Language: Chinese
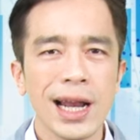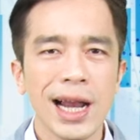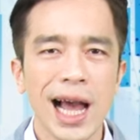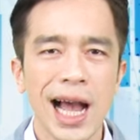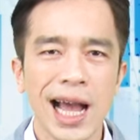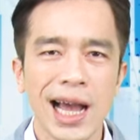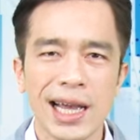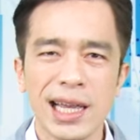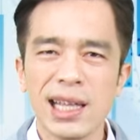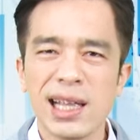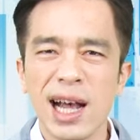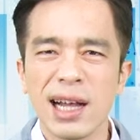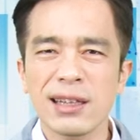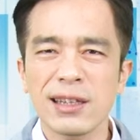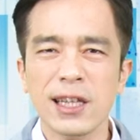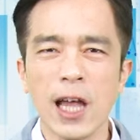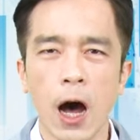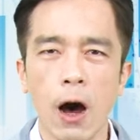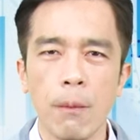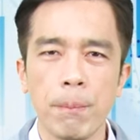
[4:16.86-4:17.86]
来银行
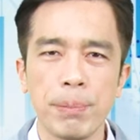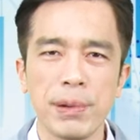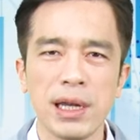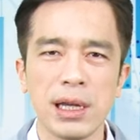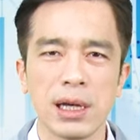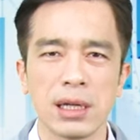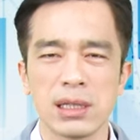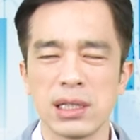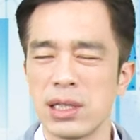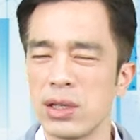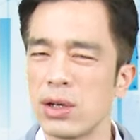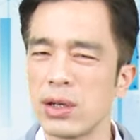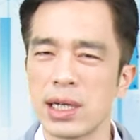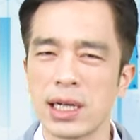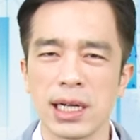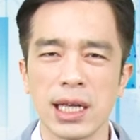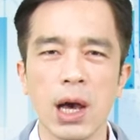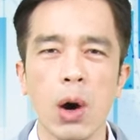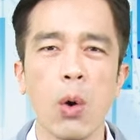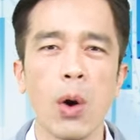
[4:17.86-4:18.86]
倒闭了，你有
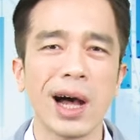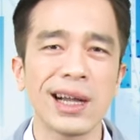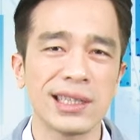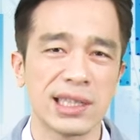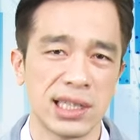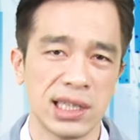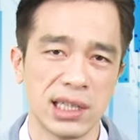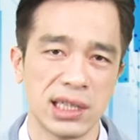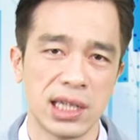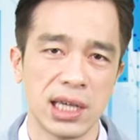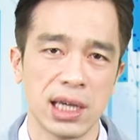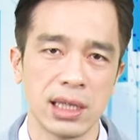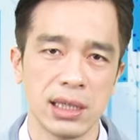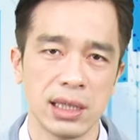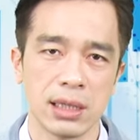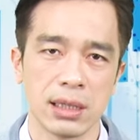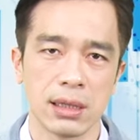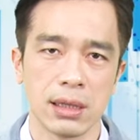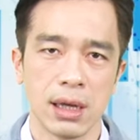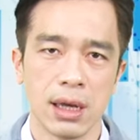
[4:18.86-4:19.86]
可能要花几千
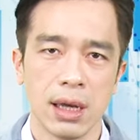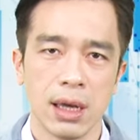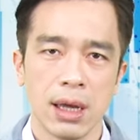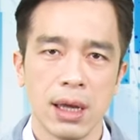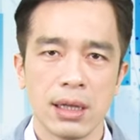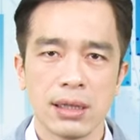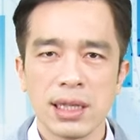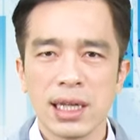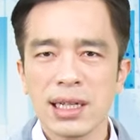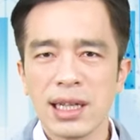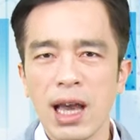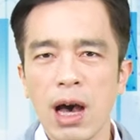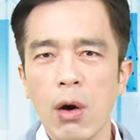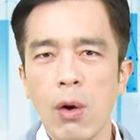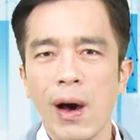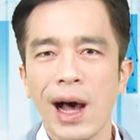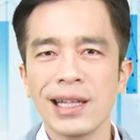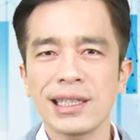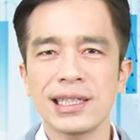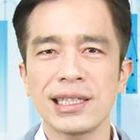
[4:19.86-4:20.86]
亿。那你要
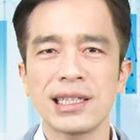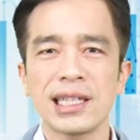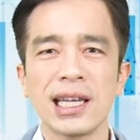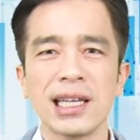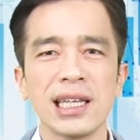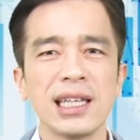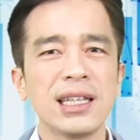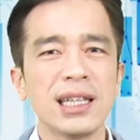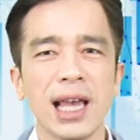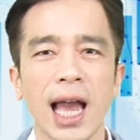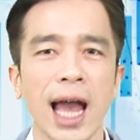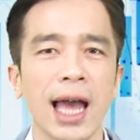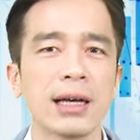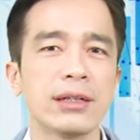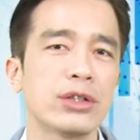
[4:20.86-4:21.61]
花几千亿，你还要